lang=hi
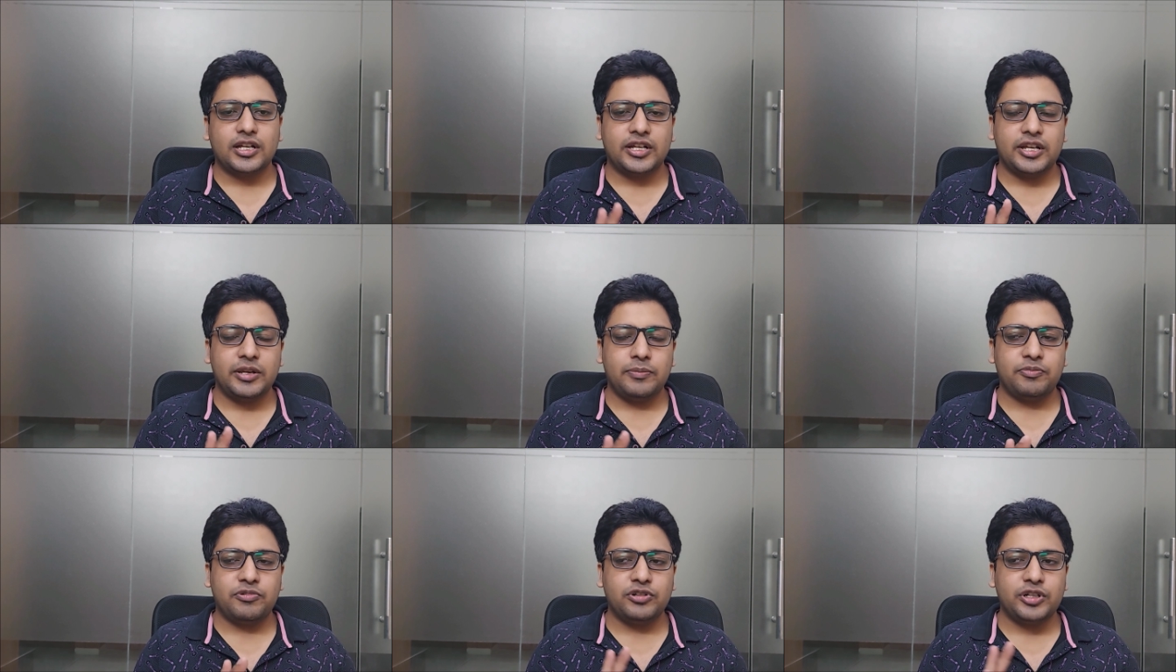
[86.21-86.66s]

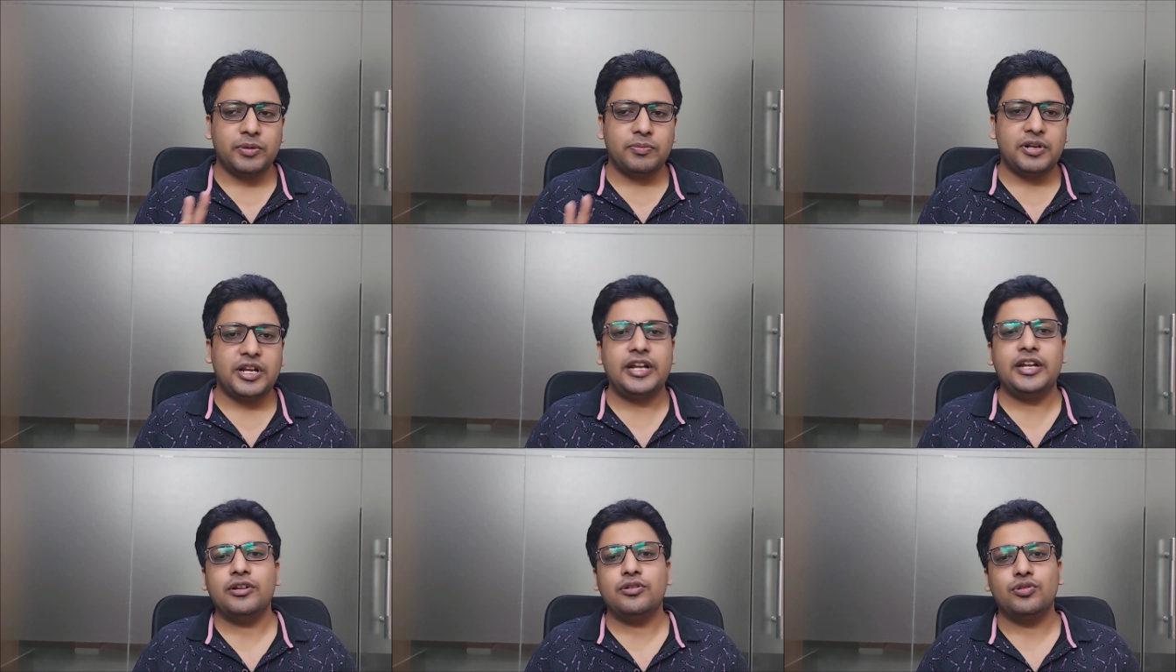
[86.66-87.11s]
की पूरी
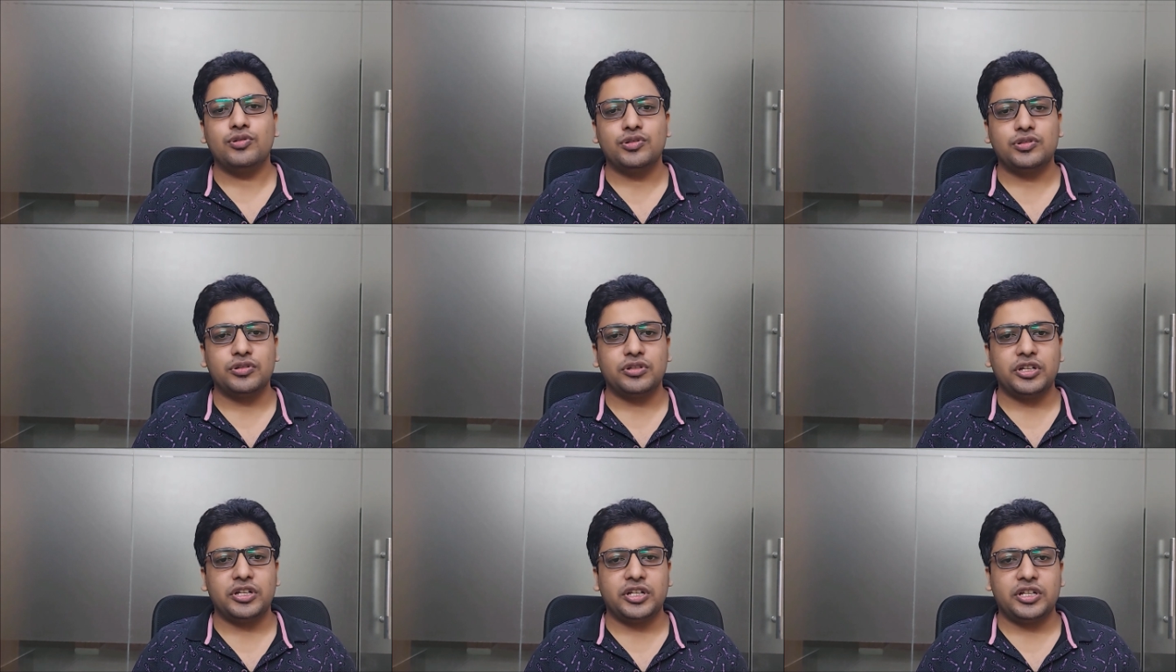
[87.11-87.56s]
प्लानिंग हो
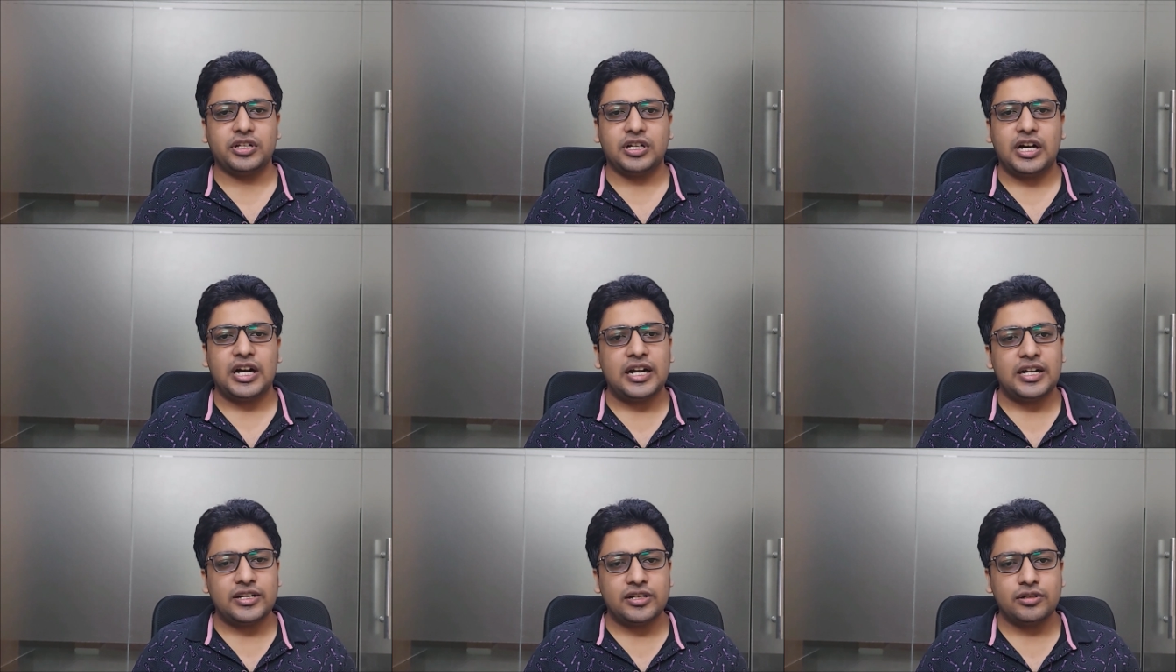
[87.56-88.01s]
चुकी थी
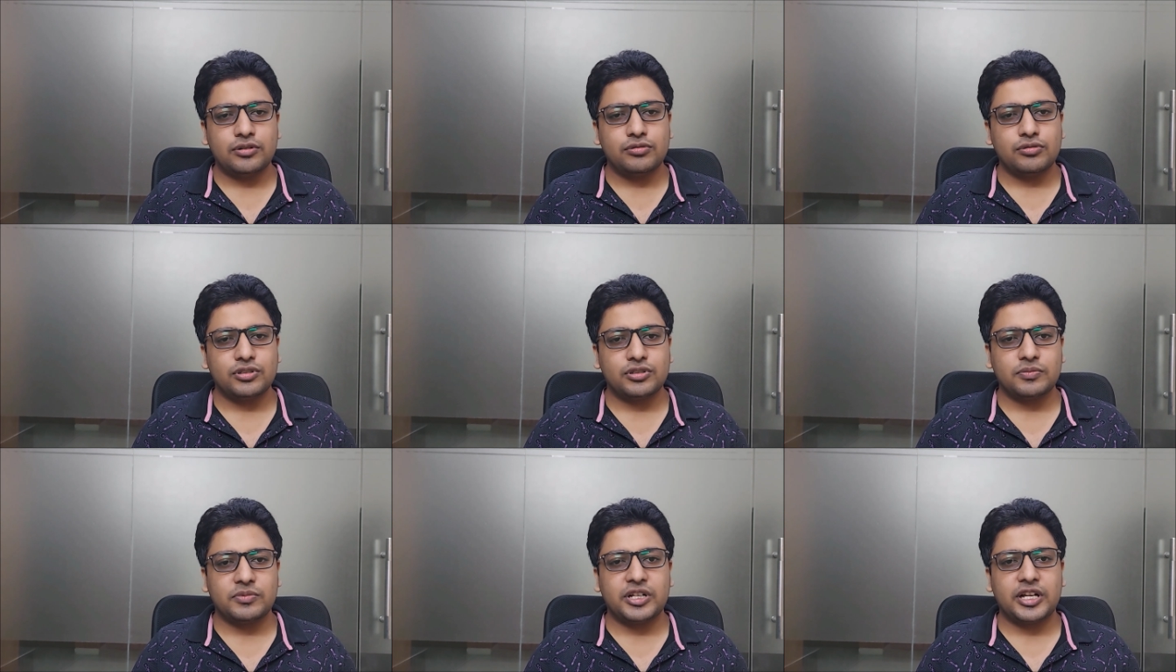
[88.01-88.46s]
आठ
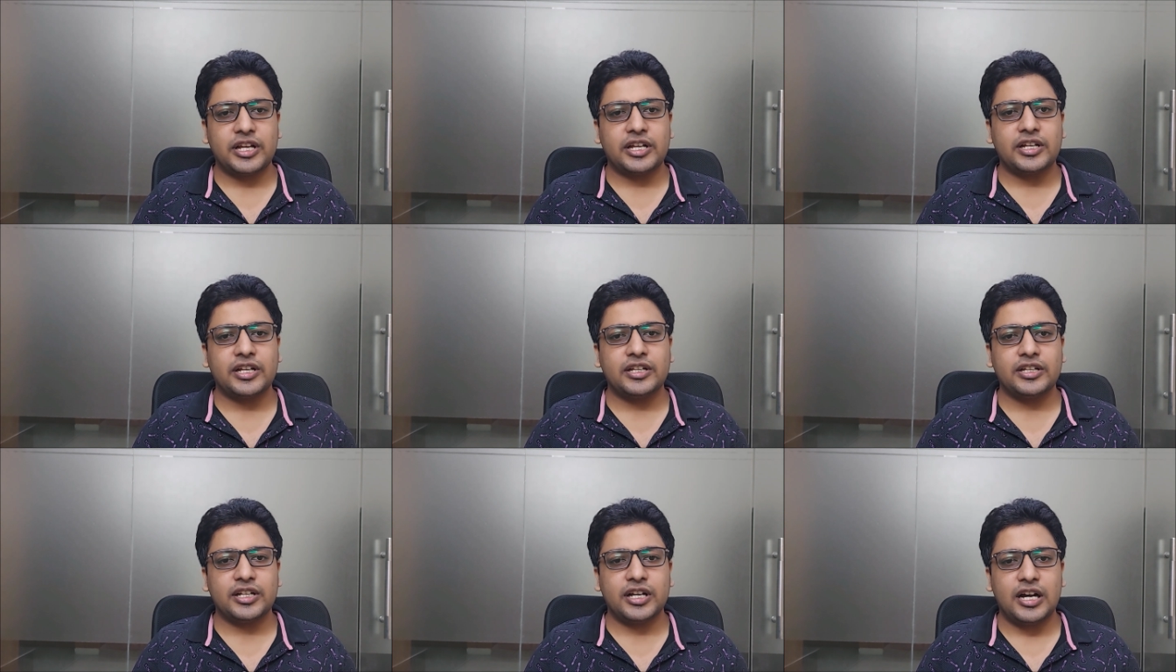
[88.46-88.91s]
रूट्स
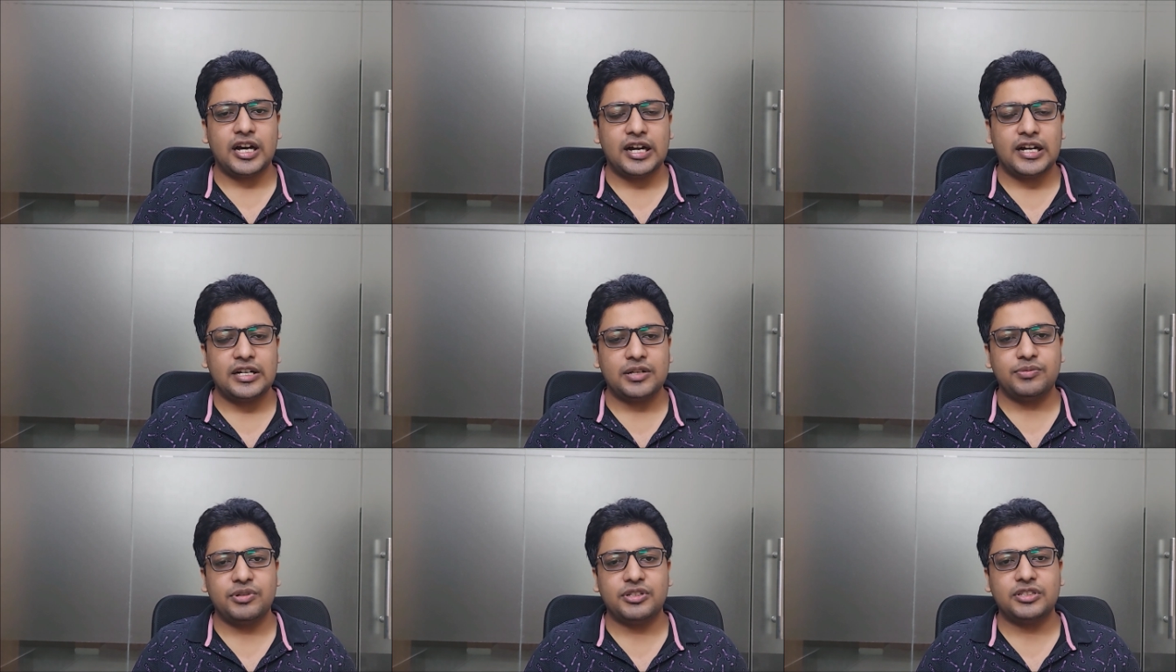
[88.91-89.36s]
बनाए गए थे
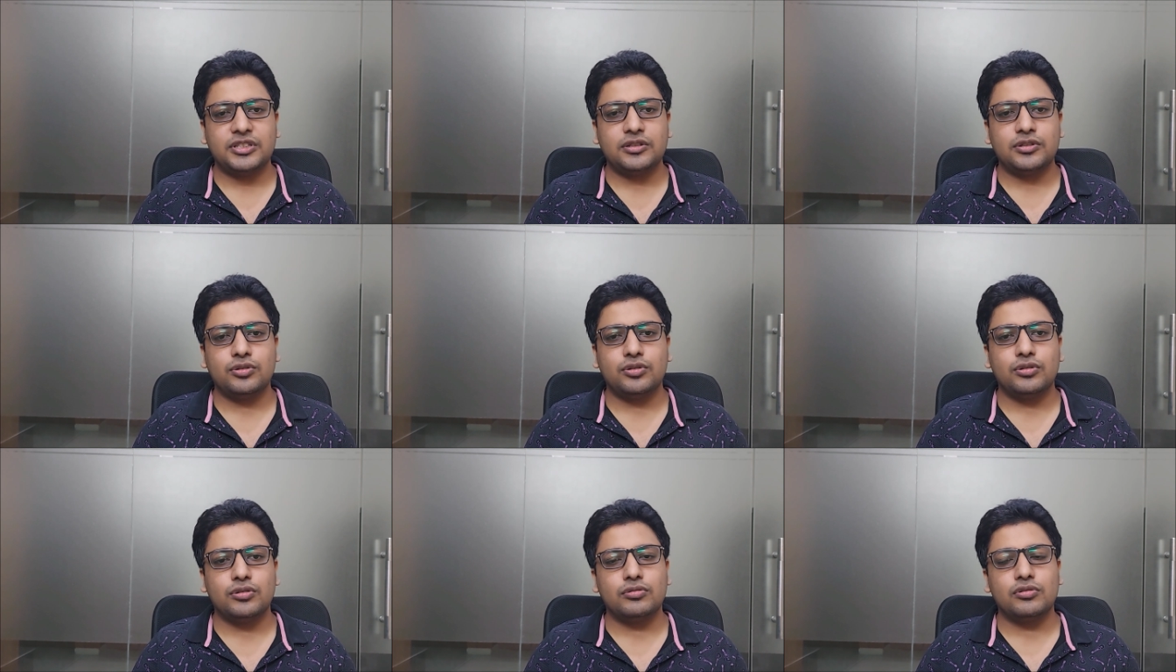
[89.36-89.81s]
आठ में से
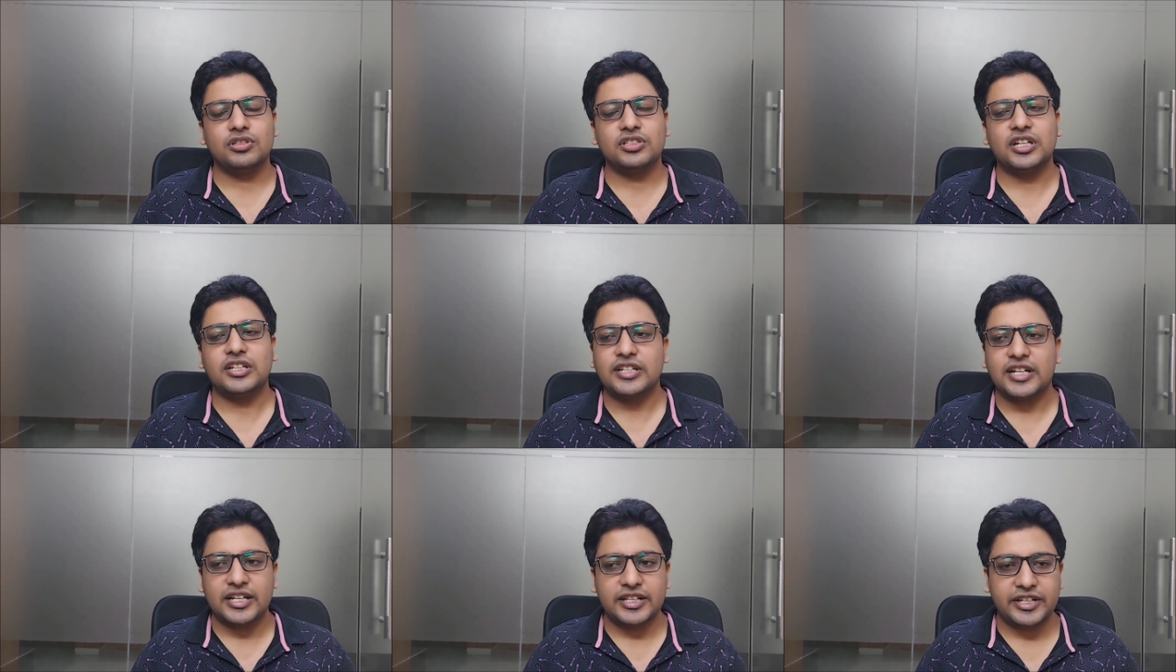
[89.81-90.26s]
दो
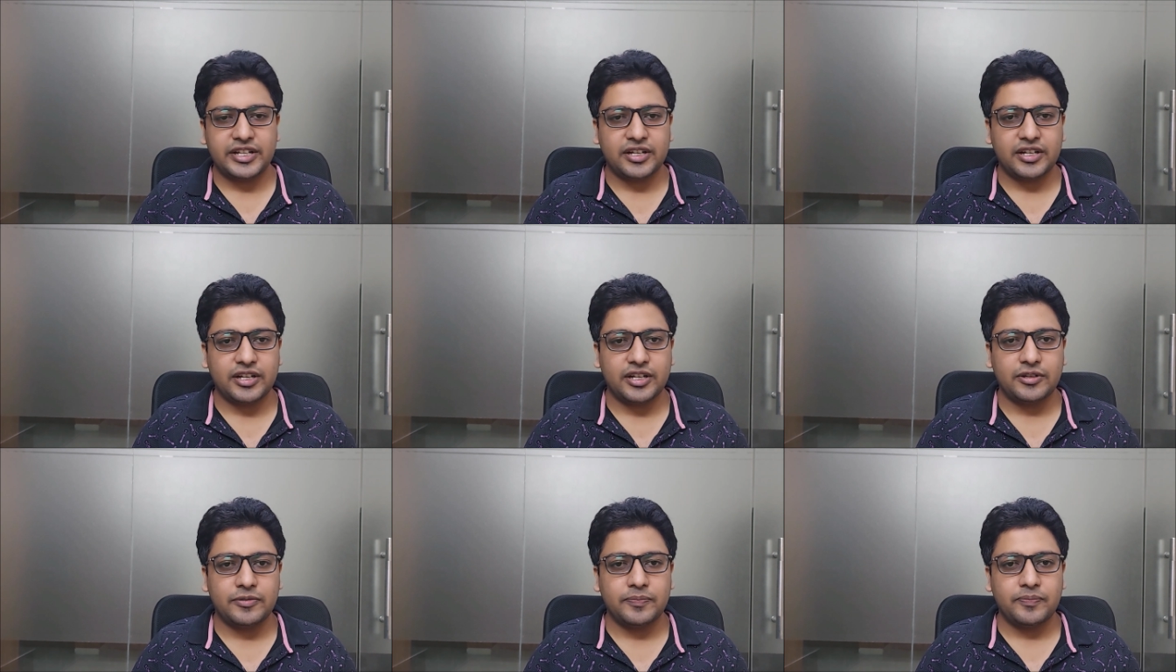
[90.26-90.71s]
रूट्स हटा दिए
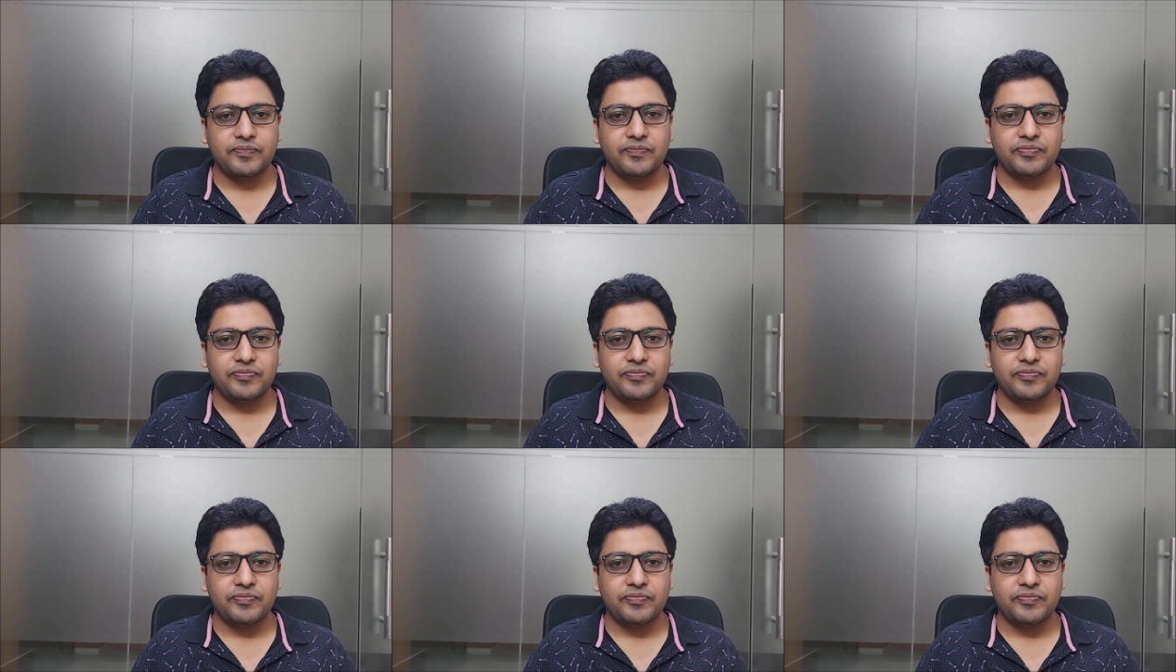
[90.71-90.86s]
गए